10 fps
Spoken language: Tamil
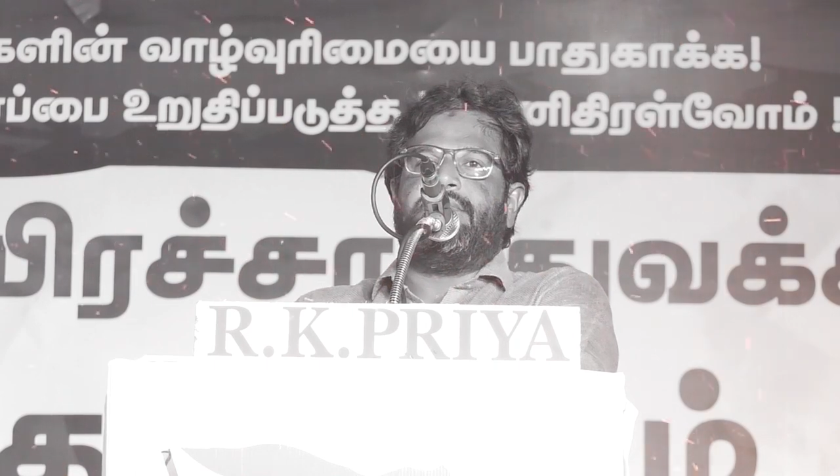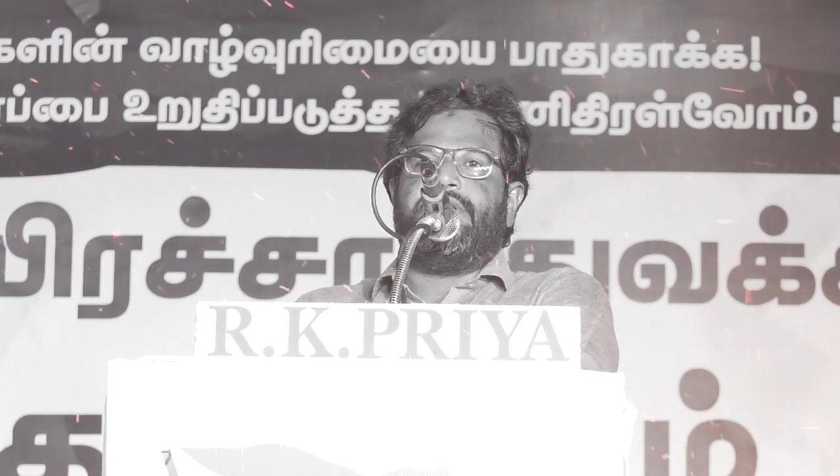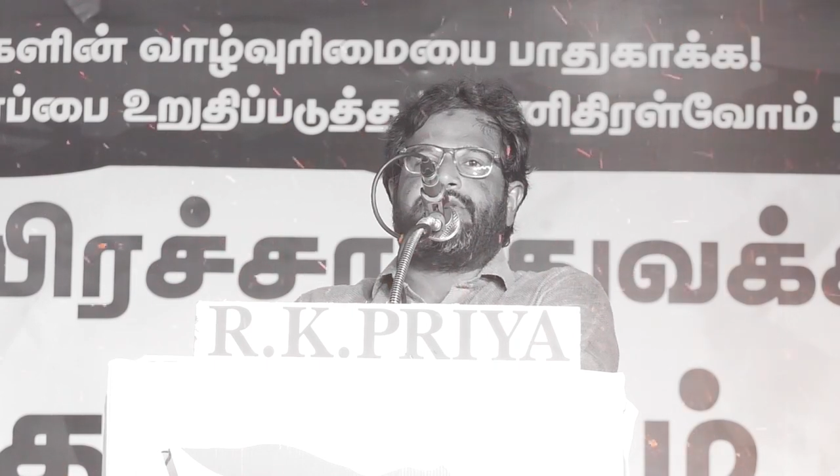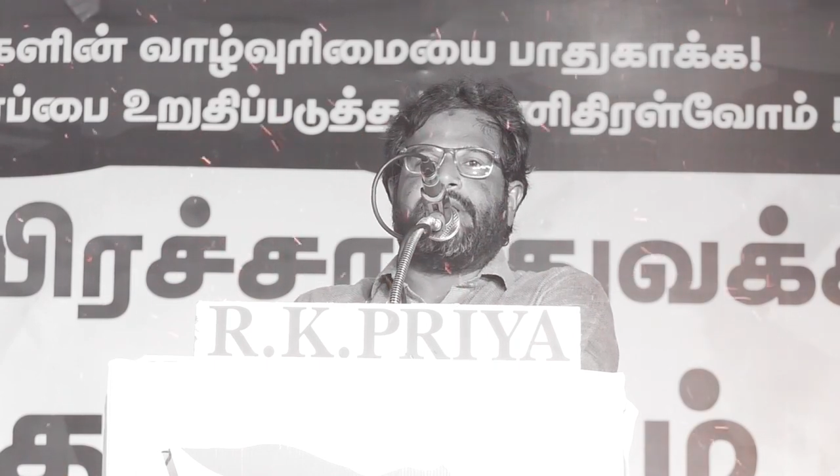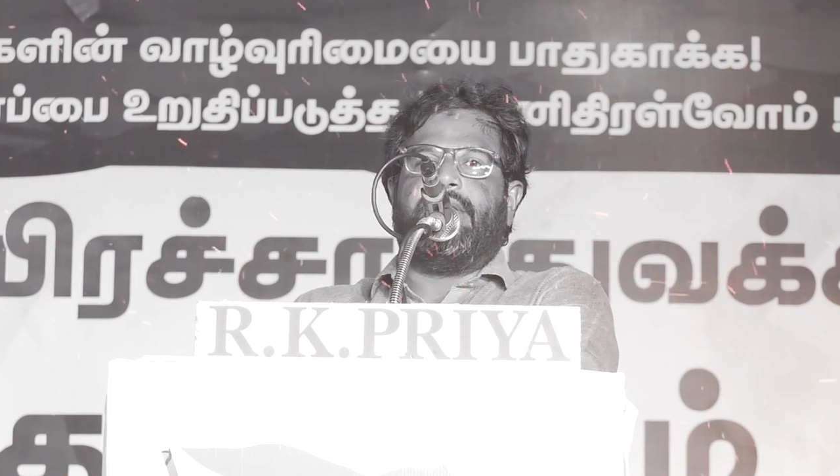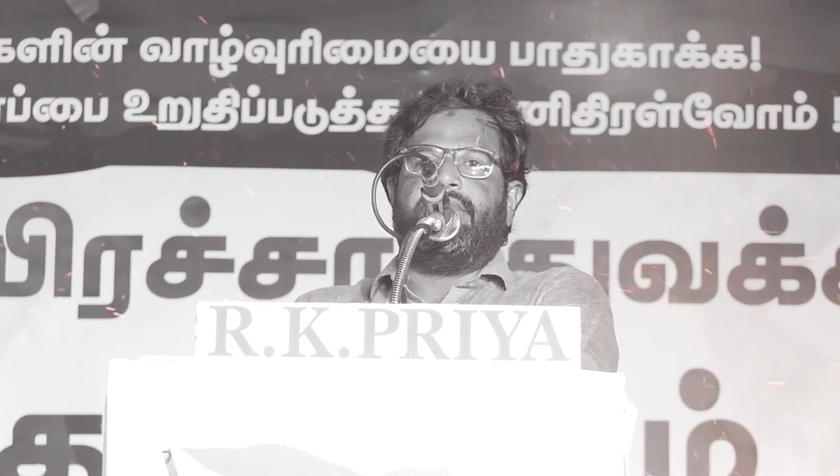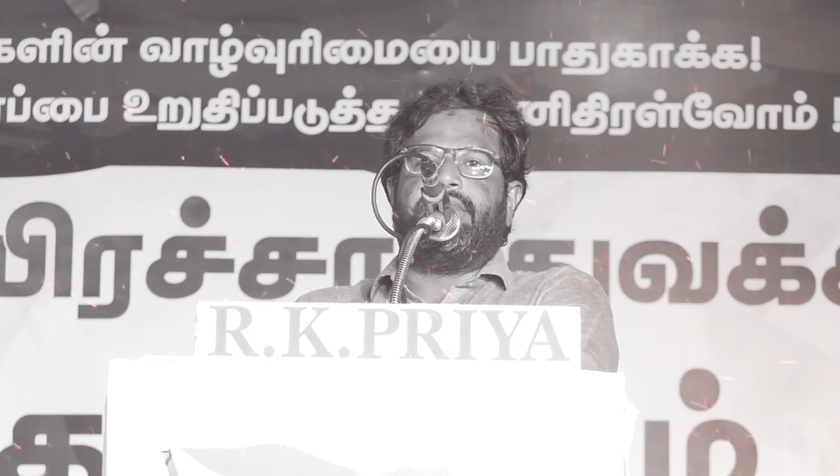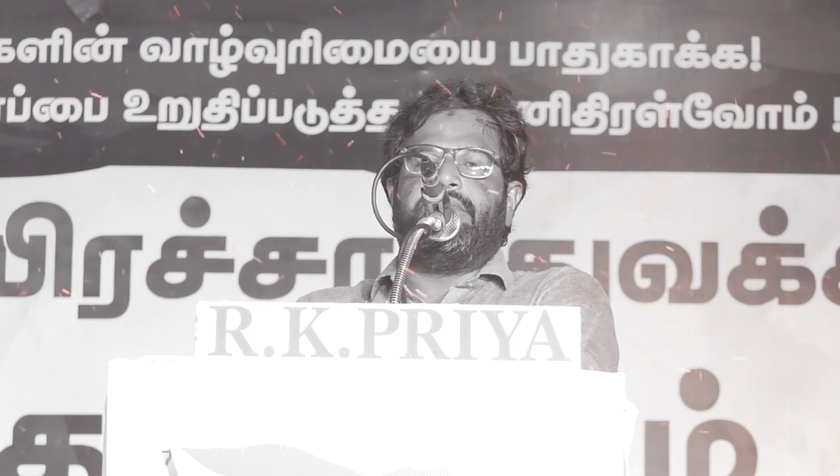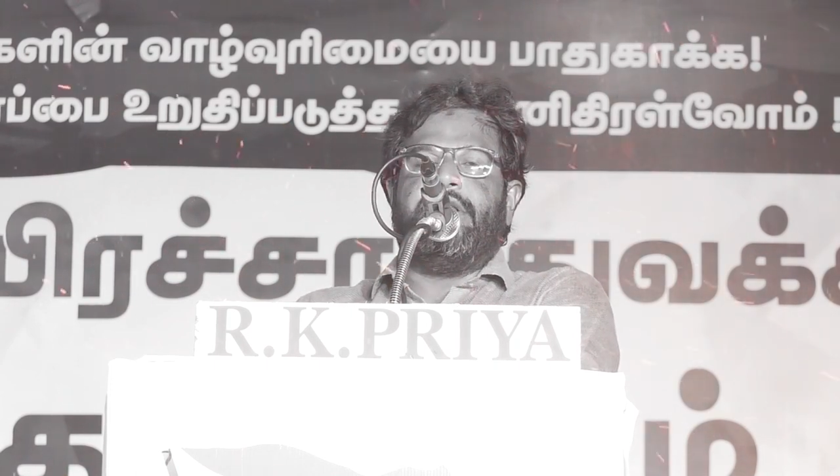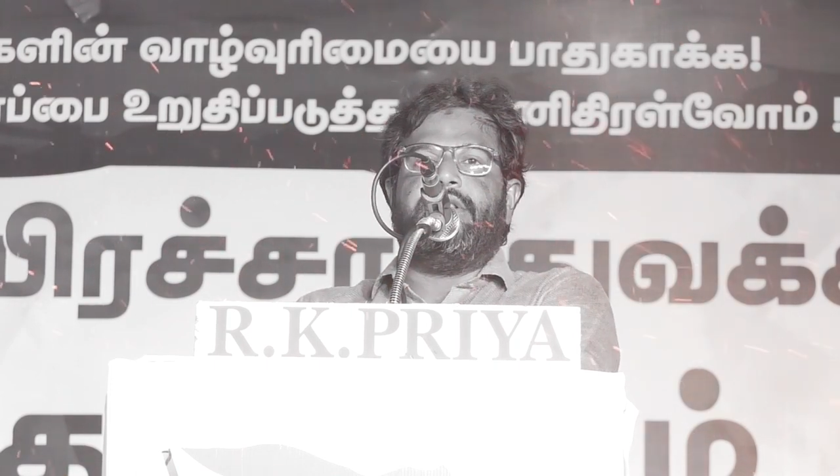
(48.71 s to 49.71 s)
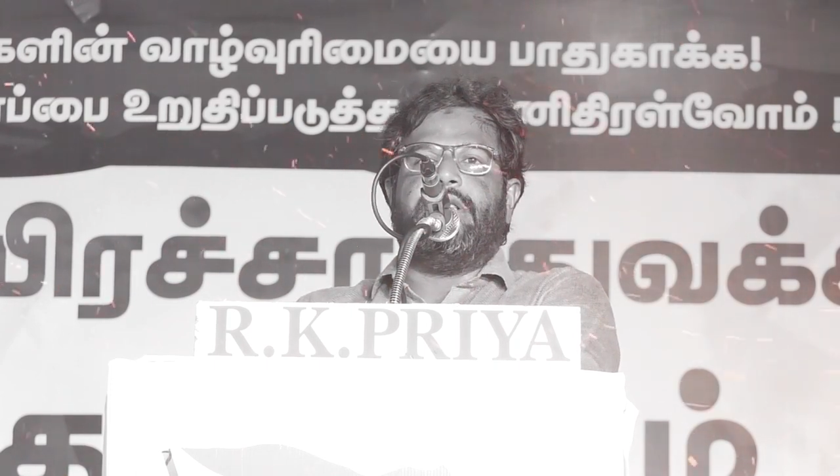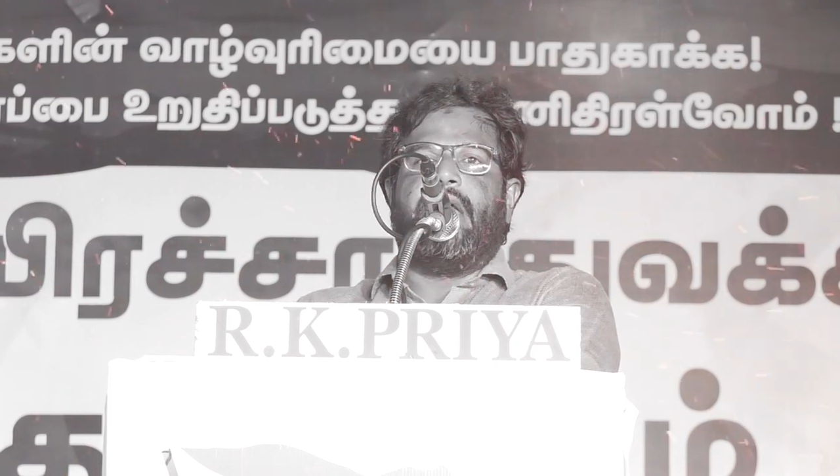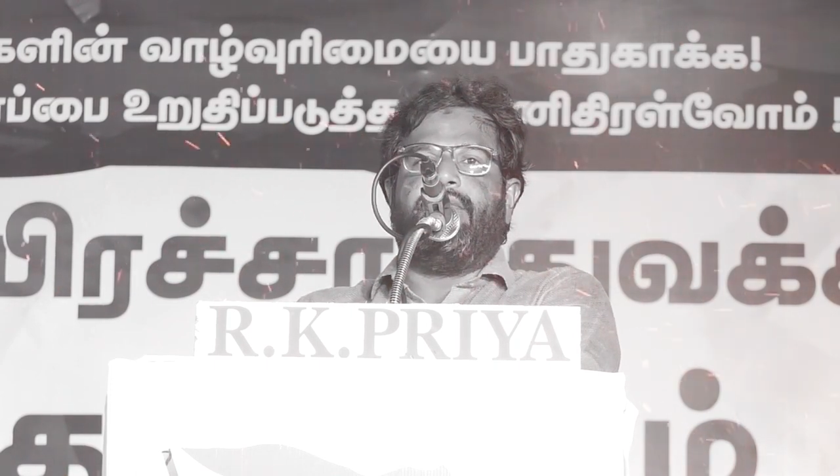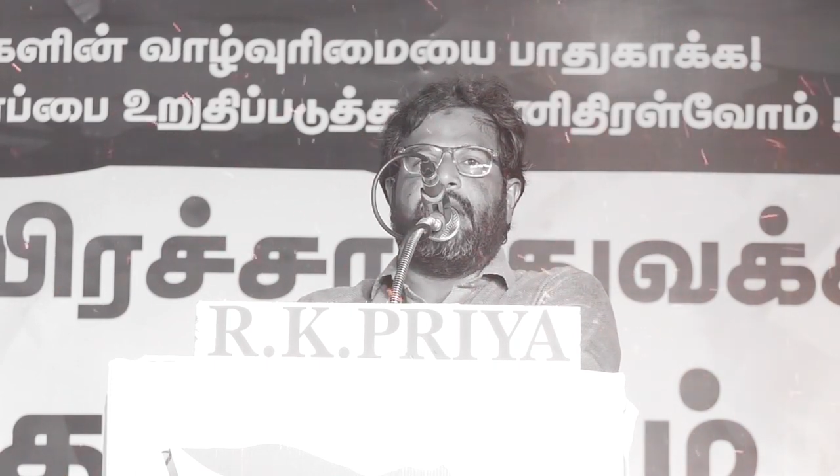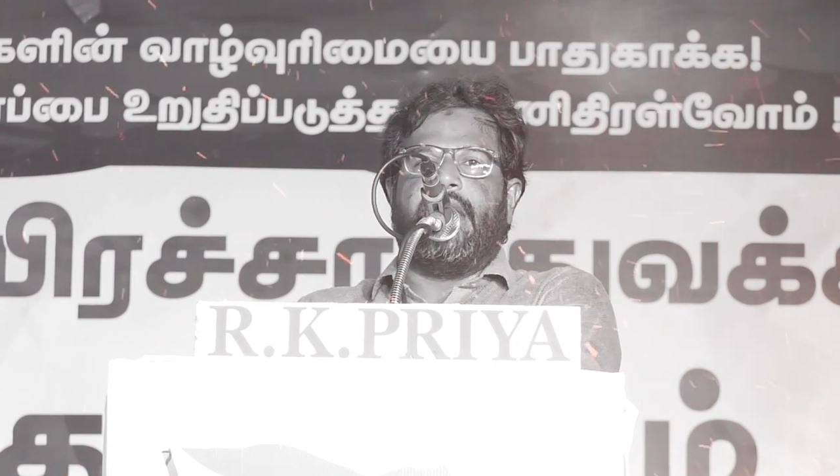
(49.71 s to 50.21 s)
நிச்சயம்
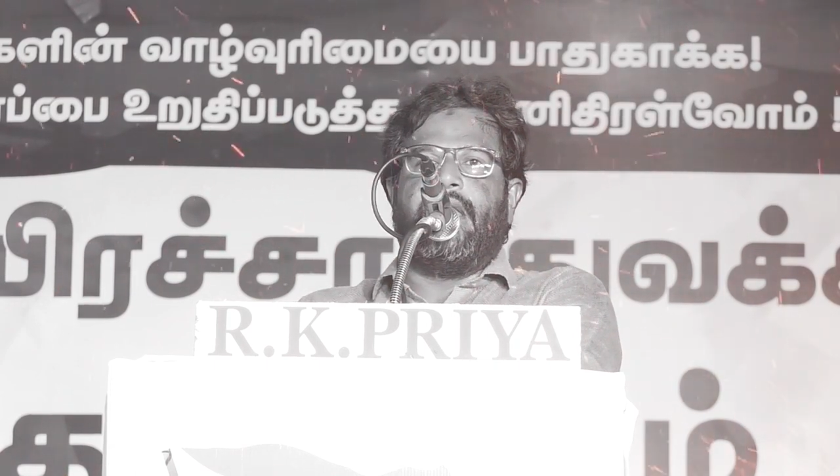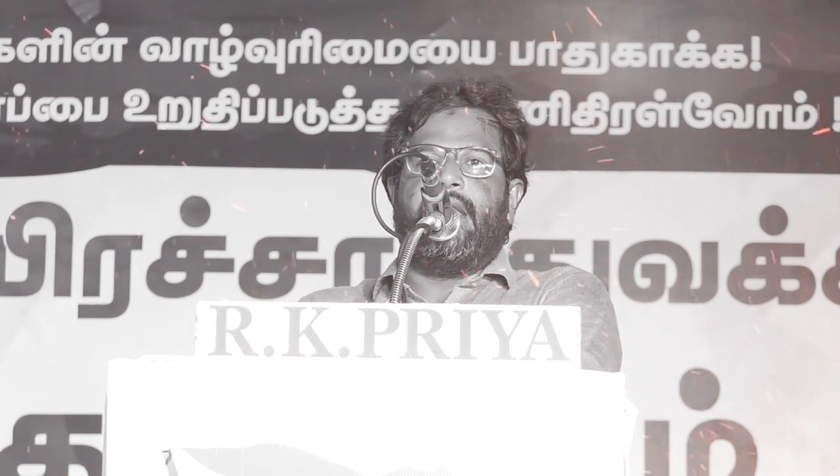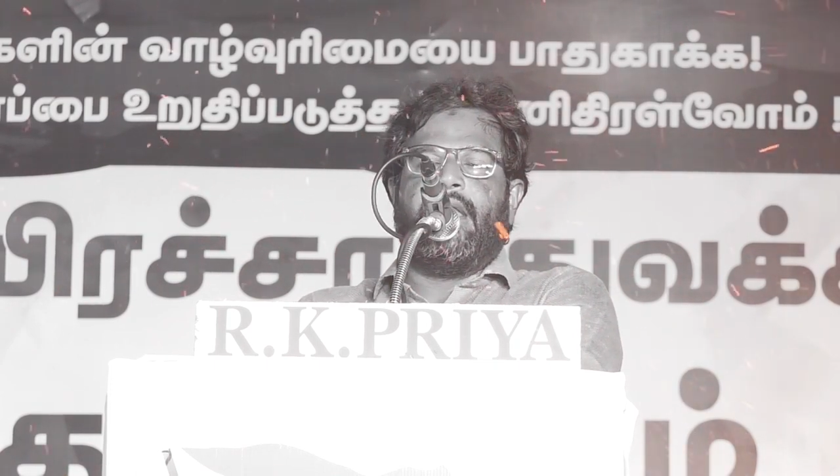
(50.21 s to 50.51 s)
இந்தியாவிலே